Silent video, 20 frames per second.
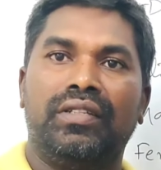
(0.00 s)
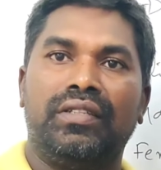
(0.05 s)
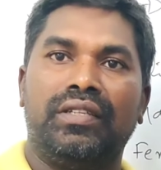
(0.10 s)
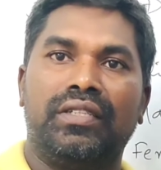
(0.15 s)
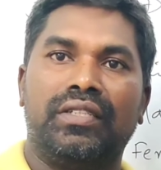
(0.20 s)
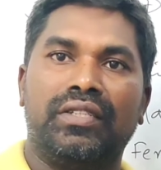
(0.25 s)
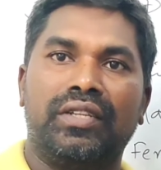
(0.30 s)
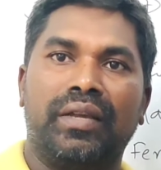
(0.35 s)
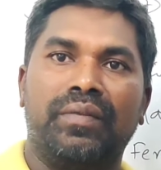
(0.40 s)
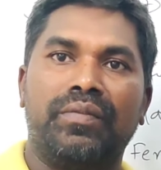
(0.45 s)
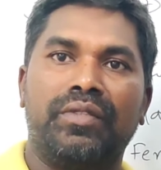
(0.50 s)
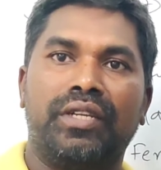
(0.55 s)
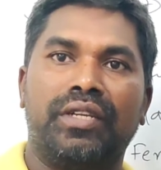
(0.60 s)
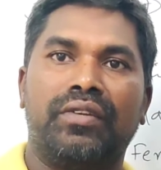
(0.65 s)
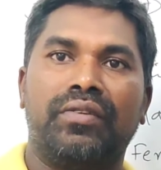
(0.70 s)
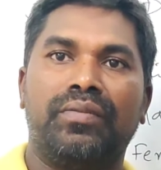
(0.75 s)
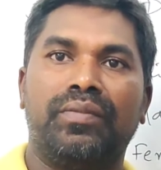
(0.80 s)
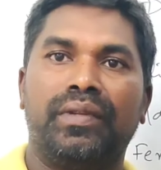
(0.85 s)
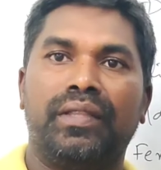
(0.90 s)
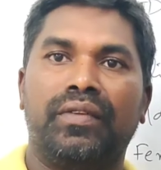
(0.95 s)
జస్ట్
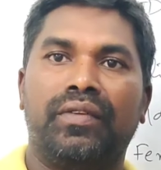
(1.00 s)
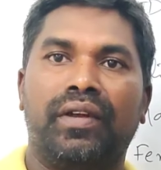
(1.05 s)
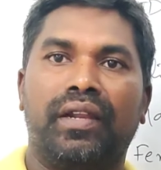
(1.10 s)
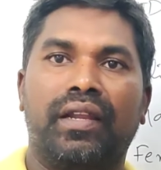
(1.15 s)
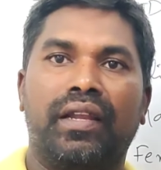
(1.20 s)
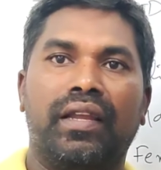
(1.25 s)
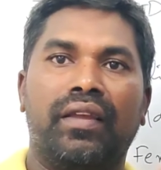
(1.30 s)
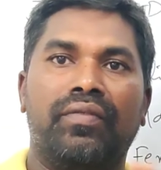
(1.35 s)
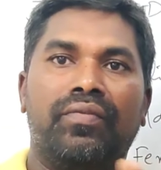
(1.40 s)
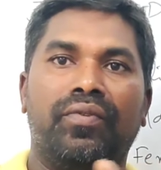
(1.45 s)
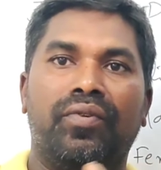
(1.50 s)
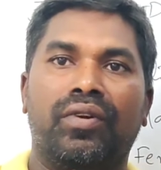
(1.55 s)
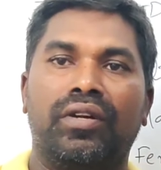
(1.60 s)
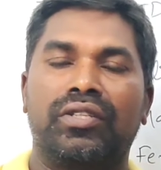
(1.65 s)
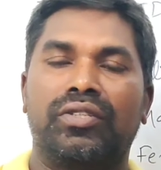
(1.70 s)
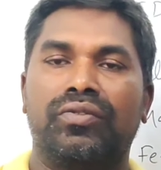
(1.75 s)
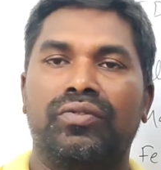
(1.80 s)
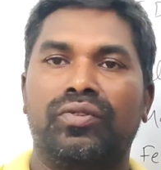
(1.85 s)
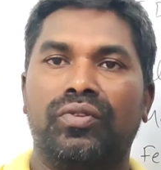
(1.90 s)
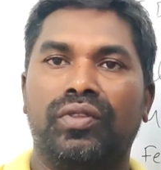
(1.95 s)
ఎంసెట్ మీద వరకే
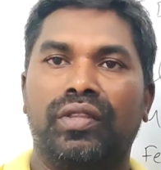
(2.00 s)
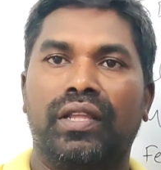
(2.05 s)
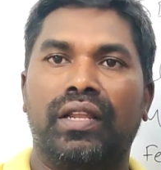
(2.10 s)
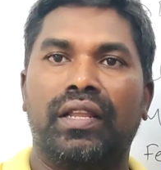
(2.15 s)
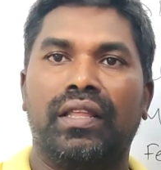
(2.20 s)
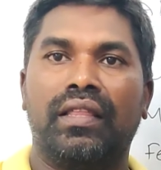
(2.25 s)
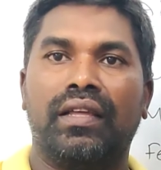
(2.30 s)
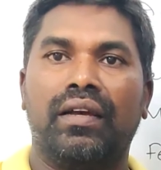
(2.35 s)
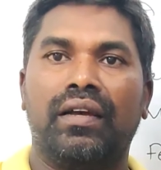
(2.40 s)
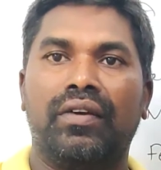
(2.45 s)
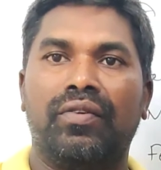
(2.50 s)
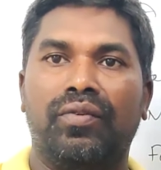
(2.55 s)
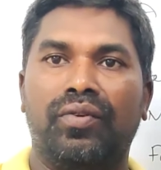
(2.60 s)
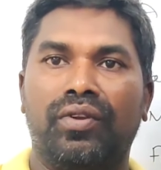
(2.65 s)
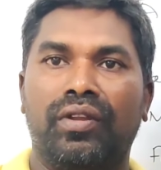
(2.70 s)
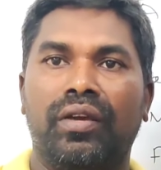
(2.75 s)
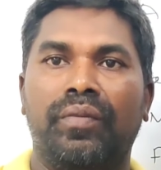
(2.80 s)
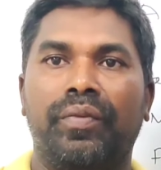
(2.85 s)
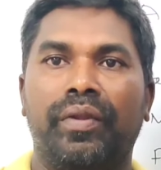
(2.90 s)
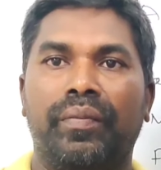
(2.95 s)
ఫోకస్ ఉంటుంది లేదా
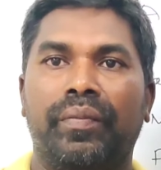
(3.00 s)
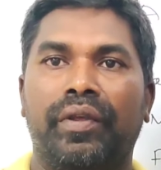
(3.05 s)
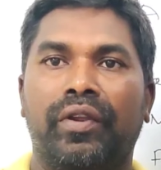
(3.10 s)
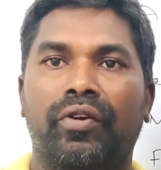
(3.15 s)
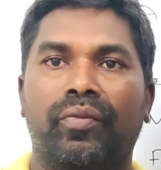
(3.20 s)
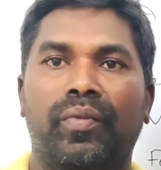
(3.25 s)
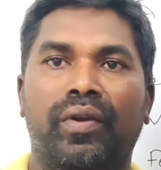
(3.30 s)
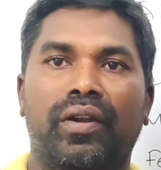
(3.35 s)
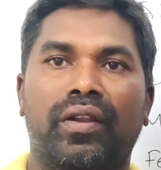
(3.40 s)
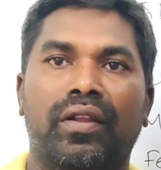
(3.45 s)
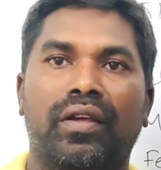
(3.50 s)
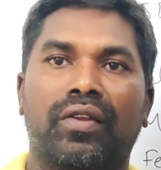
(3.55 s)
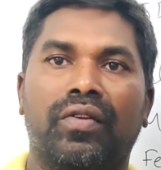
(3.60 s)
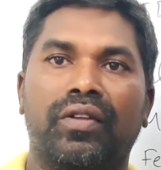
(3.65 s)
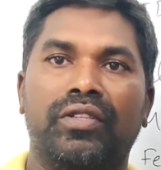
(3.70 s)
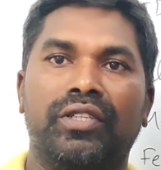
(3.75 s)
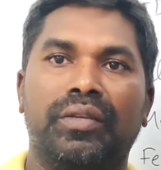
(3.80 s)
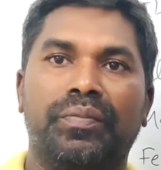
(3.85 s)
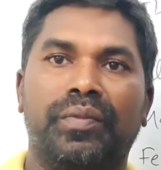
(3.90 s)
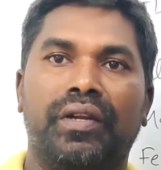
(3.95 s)
ఓన్గా ప్రిపేర్ అవ్వమంటున్నారు
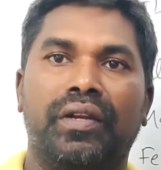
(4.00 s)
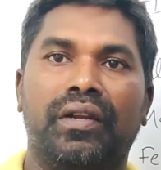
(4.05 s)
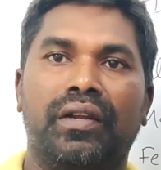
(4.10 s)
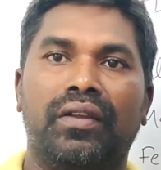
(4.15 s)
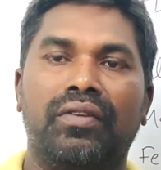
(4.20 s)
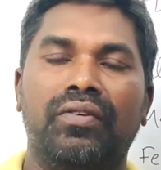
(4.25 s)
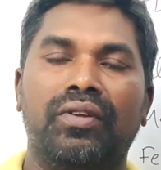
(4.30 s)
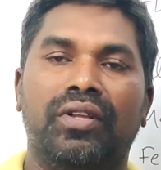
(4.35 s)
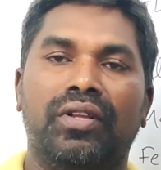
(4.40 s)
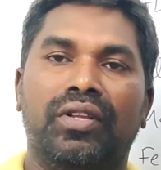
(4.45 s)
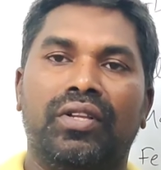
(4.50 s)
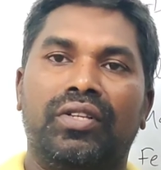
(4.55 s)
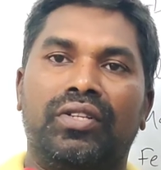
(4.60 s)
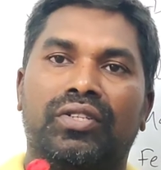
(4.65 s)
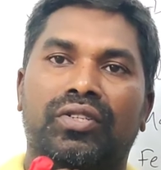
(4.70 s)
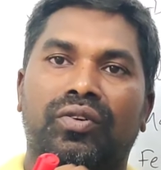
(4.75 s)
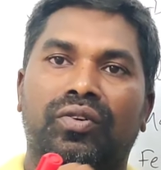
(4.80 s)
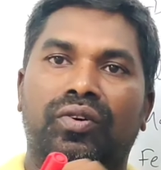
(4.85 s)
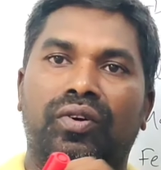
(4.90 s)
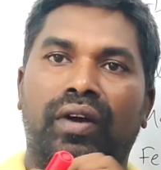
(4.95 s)
అని చెప్పి అంటున్నారు
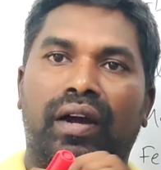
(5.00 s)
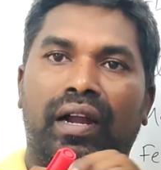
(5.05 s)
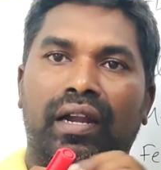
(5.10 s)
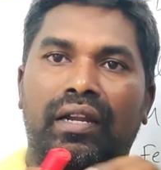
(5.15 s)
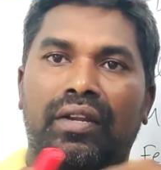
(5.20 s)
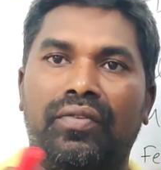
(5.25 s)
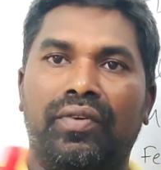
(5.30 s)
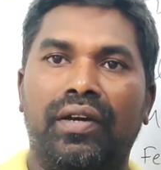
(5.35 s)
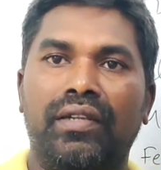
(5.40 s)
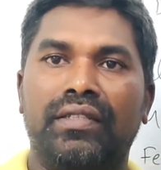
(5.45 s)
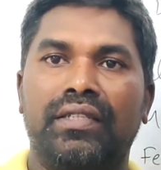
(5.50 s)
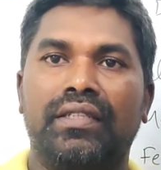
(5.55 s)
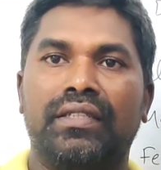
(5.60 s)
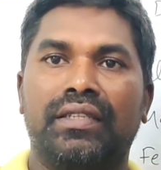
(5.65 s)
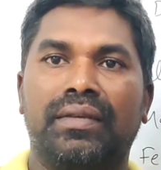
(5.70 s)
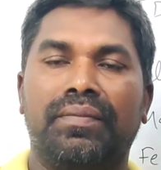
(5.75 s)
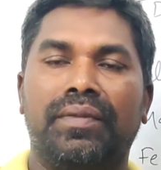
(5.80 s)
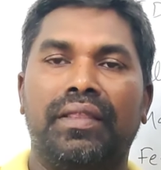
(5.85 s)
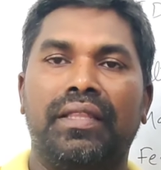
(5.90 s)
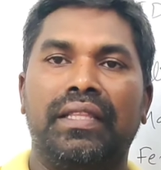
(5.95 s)
సో అడ్వాన్స్కి
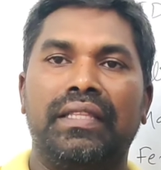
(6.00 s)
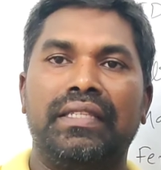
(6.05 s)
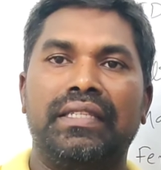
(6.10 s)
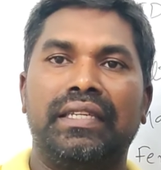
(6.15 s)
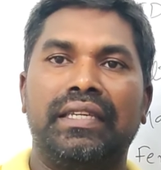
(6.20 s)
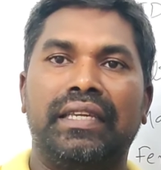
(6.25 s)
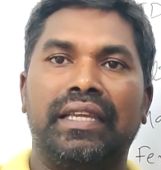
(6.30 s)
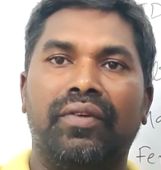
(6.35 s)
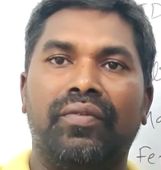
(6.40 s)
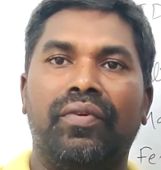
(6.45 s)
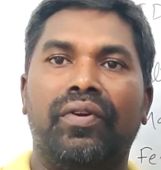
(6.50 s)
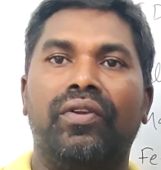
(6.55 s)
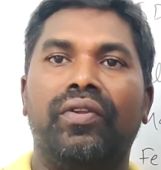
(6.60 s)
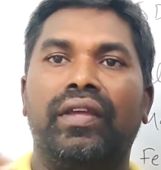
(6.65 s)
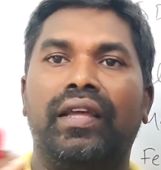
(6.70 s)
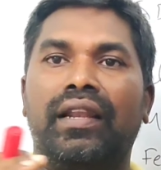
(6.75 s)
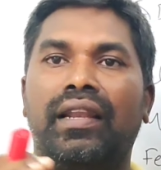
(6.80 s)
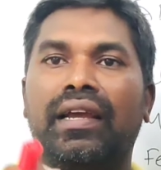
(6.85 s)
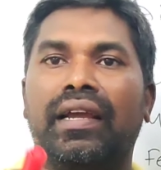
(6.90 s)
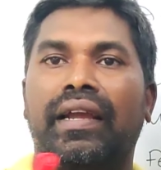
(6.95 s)
సంబంధించి ఎవరు
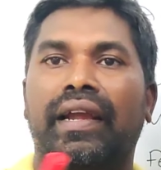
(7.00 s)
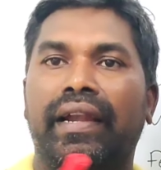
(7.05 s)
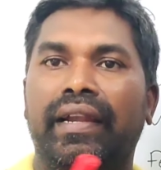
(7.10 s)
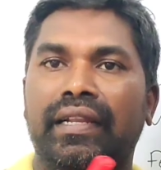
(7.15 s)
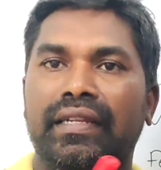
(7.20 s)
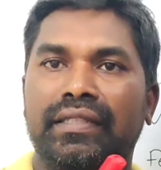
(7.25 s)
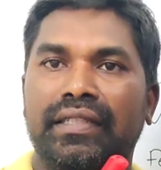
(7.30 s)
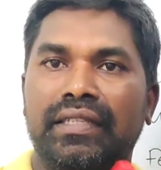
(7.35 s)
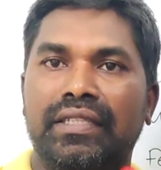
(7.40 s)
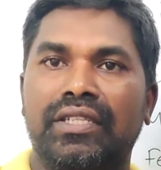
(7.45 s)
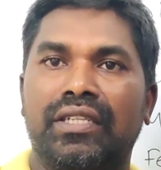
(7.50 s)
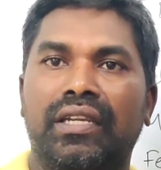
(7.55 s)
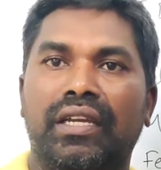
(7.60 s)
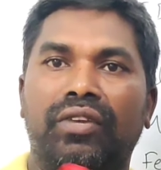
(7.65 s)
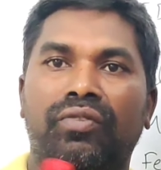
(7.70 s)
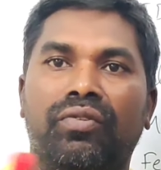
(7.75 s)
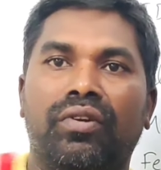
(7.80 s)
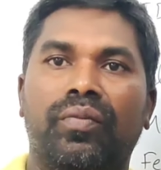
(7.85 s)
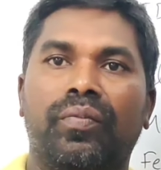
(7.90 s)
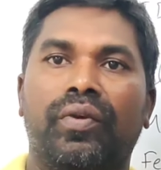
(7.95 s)
ఎలా గైడెన్స్ ఇచ్చినా
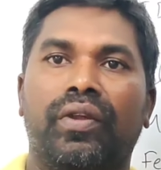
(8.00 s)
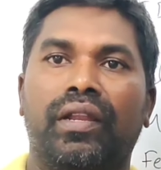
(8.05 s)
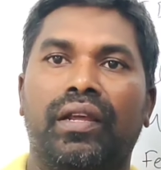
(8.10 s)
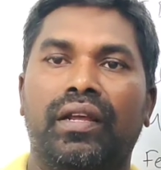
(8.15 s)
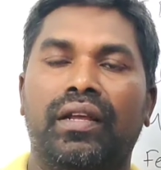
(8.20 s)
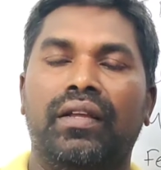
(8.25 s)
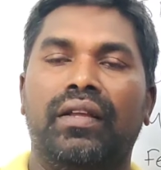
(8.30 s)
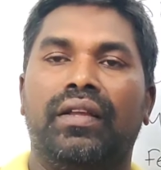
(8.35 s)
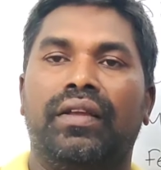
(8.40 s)
ఇవ్వకపోయినా